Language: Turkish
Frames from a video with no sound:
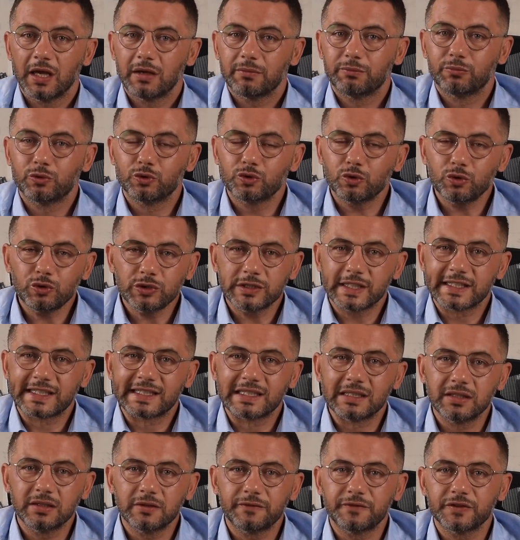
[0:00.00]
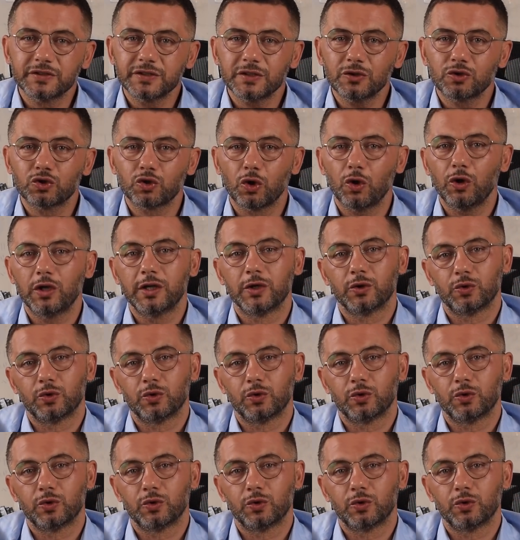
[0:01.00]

Bunun da kılıfını şöyle